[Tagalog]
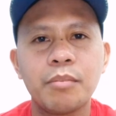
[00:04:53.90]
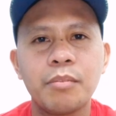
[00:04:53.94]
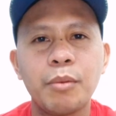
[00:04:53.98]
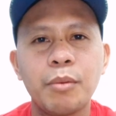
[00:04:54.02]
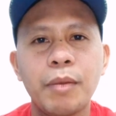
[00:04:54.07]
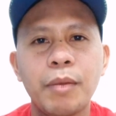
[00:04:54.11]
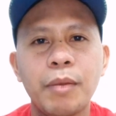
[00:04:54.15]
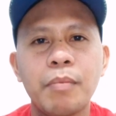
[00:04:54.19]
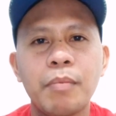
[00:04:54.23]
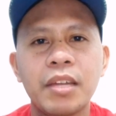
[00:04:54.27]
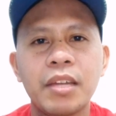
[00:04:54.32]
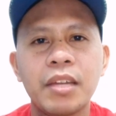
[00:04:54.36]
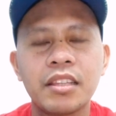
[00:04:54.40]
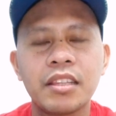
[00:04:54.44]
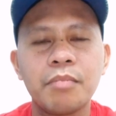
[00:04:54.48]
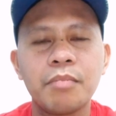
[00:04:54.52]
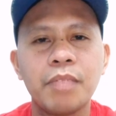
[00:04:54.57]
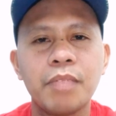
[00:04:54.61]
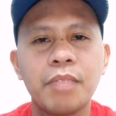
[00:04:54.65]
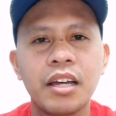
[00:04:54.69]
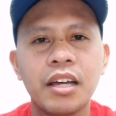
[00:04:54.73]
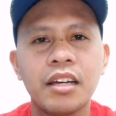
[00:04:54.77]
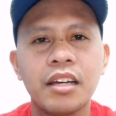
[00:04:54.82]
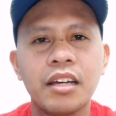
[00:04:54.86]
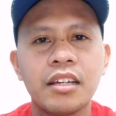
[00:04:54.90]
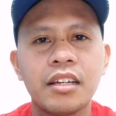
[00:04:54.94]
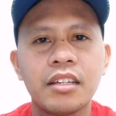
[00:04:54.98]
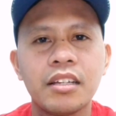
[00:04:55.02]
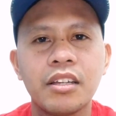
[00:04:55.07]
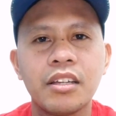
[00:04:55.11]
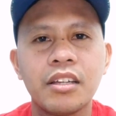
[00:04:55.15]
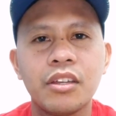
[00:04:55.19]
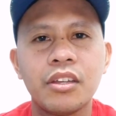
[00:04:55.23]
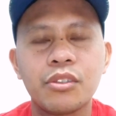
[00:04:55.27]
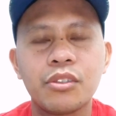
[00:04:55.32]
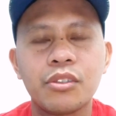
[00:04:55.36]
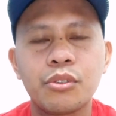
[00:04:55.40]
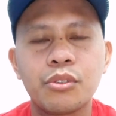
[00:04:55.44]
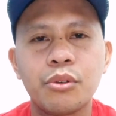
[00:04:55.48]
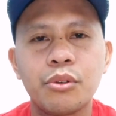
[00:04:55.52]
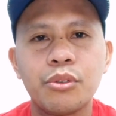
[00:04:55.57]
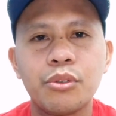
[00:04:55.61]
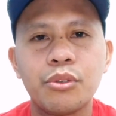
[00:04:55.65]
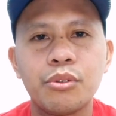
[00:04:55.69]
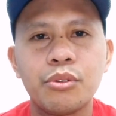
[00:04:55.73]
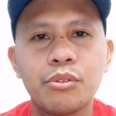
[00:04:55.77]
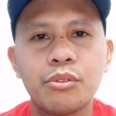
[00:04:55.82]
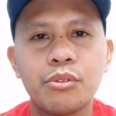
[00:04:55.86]
mababa ang timbang. So
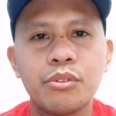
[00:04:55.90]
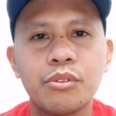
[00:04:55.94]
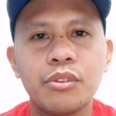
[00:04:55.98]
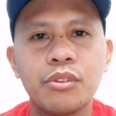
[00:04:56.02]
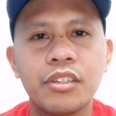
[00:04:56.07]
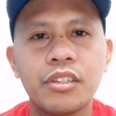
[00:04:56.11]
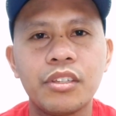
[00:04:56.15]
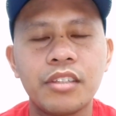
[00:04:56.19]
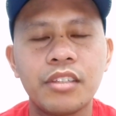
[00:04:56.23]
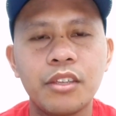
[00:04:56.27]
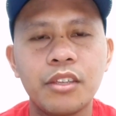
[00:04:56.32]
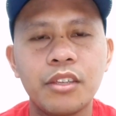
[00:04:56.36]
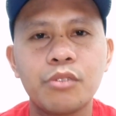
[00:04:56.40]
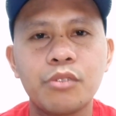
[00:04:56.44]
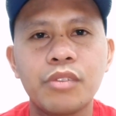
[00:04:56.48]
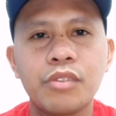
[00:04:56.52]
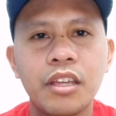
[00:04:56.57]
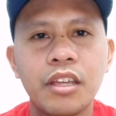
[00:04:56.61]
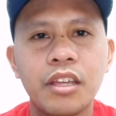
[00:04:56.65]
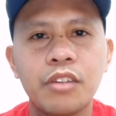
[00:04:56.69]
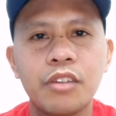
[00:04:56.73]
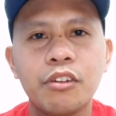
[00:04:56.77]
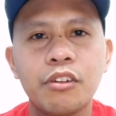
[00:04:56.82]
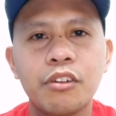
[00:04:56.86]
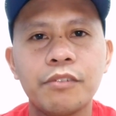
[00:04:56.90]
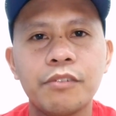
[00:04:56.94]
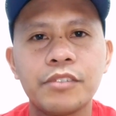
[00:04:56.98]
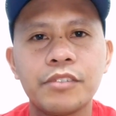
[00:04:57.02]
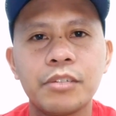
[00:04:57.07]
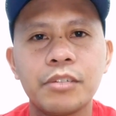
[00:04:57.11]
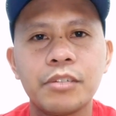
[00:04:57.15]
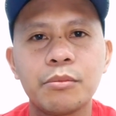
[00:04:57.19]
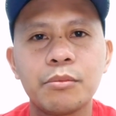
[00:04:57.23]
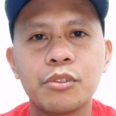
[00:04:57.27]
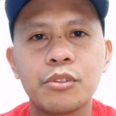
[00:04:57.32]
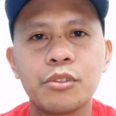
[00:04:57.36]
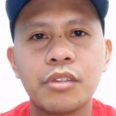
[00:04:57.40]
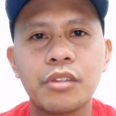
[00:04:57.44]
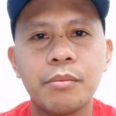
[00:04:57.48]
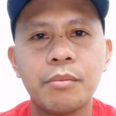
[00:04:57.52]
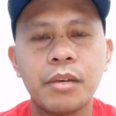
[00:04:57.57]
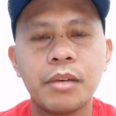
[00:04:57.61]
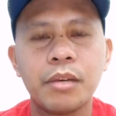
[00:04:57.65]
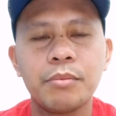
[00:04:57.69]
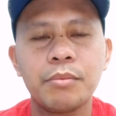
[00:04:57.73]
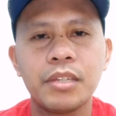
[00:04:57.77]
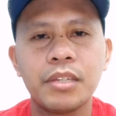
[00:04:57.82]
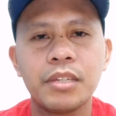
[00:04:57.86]
yung isa yun sa ino-observe ko sa
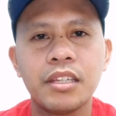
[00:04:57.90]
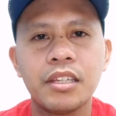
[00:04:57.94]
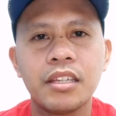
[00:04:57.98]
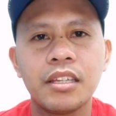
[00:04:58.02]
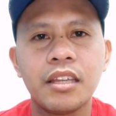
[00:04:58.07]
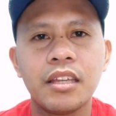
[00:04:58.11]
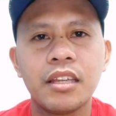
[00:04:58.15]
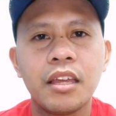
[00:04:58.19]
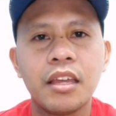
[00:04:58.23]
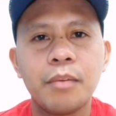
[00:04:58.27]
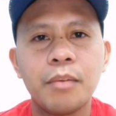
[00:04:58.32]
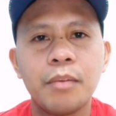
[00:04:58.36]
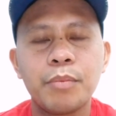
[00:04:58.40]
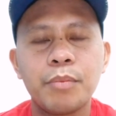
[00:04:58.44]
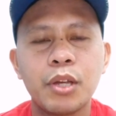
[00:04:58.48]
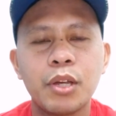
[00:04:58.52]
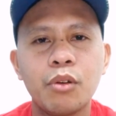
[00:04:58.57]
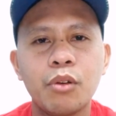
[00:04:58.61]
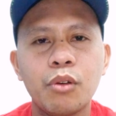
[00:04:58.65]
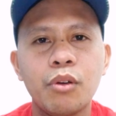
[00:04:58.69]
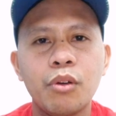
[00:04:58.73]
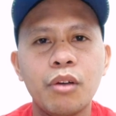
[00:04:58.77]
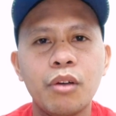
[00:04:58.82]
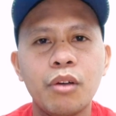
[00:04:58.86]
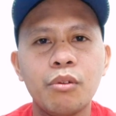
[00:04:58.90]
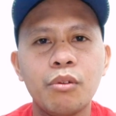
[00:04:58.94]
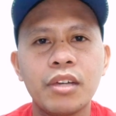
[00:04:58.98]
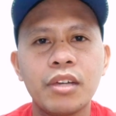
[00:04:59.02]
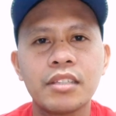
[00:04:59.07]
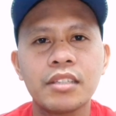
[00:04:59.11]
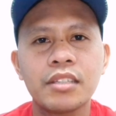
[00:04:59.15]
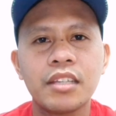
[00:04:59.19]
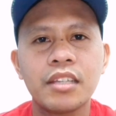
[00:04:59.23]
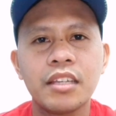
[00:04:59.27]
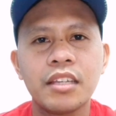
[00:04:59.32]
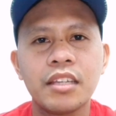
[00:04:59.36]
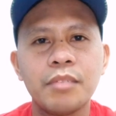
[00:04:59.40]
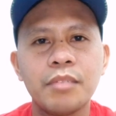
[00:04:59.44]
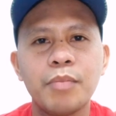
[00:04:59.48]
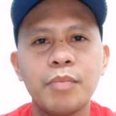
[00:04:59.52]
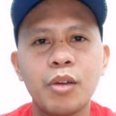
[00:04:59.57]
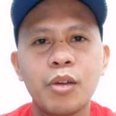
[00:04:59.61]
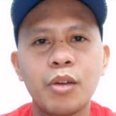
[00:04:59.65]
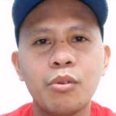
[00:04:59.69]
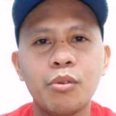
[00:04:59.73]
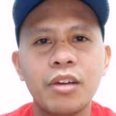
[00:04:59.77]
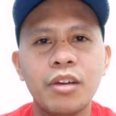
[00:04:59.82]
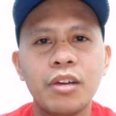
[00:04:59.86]
mga bini. Pero ako guys ay
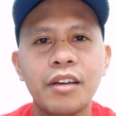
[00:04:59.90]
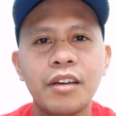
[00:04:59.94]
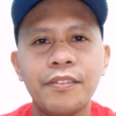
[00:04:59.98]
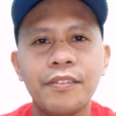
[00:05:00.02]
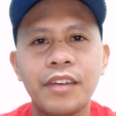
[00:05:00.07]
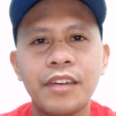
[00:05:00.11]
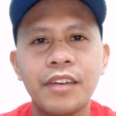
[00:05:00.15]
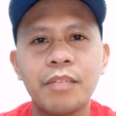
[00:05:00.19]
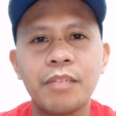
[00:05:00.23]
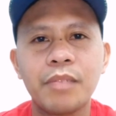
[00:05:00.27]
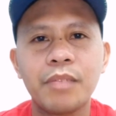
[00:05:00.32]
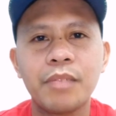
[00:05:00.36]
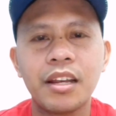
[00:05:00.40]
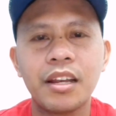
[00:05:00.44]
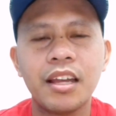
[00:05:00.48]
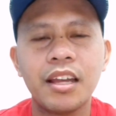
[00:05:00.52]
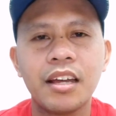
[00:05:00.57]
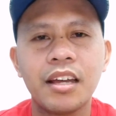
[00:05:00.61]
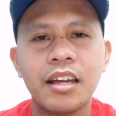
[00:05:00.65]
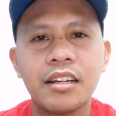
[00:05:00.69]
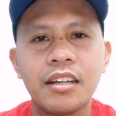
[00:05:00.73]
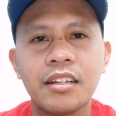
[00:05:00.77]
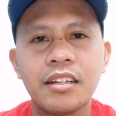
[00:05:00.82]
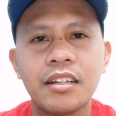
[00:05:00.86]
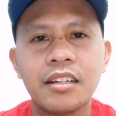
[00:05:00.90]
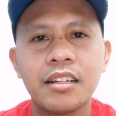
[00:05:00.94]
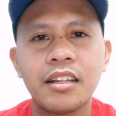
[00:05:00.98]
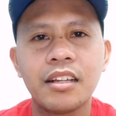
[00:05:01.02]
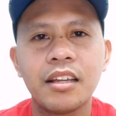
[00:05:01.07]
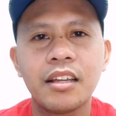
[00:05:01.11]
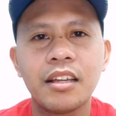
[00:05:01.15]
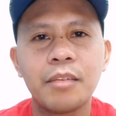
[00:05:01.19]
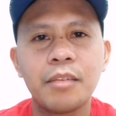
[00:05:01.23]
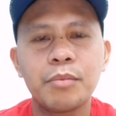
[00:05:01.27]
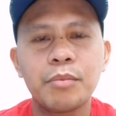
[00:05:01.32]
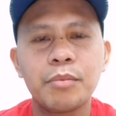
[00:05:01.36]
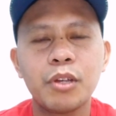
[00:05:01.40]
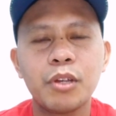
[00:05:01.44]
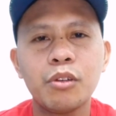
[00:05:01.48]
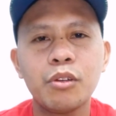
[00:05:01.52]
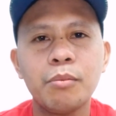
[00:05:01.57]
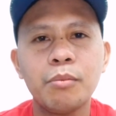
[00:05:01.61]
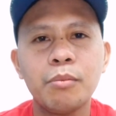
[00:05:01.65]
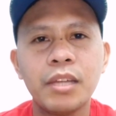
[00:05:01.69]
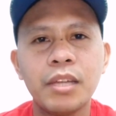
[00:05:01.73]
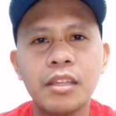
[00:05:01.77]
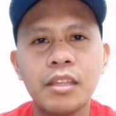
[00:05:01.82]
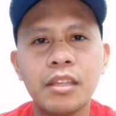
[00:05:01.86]
baguhang farmer lang. Pero
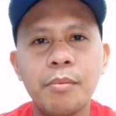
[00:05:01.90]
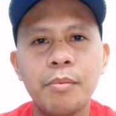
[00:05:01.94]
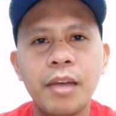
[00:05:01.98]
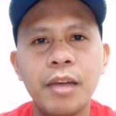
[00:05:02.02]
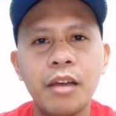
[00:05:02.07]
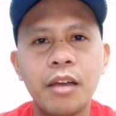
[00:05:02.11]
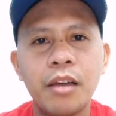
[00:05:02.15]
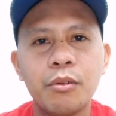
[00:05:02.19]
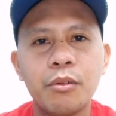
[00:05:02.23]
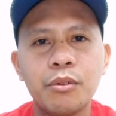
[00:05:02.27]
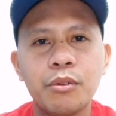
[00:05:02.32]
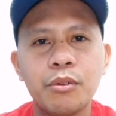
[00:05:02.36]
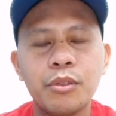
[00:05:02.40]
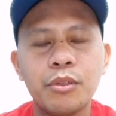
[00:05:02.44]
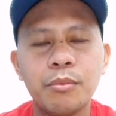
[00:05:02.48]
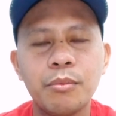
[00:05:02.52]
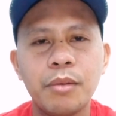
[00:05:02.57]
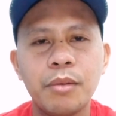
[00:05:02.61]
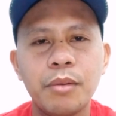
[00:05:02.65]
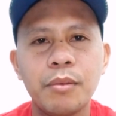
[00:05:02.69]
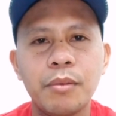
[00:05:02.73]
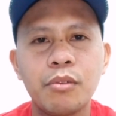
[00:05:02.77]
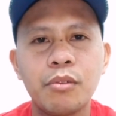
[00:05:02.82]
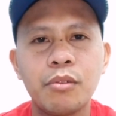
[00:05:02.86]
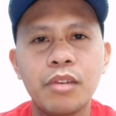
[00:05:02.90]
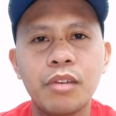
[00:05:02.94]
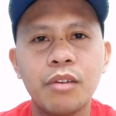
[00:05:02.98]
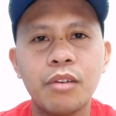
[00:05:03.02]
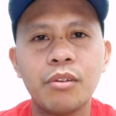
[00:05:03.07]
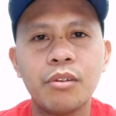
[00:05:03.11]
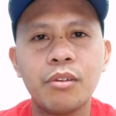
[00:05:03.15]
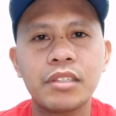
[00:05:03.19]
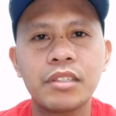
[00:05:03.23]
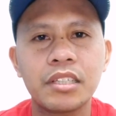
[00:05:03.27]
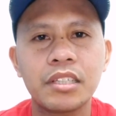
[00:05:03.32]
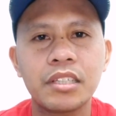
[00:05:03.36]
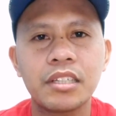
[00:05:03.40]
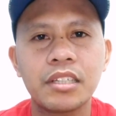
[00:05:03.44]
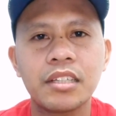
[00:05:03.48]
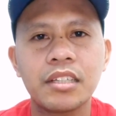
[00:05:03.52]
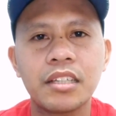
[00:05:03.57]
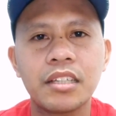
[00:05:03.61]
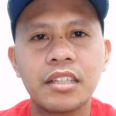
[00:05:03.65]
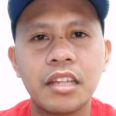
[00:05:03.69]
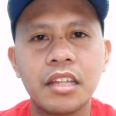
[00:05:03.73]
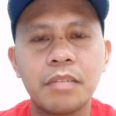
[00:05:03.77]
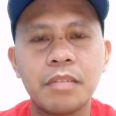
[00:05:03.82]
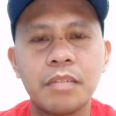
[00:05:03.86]
nung bata pa ako, yung mga magulang ko kasi
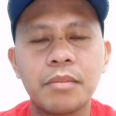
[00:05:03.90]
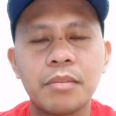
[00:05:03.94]
nagtatanim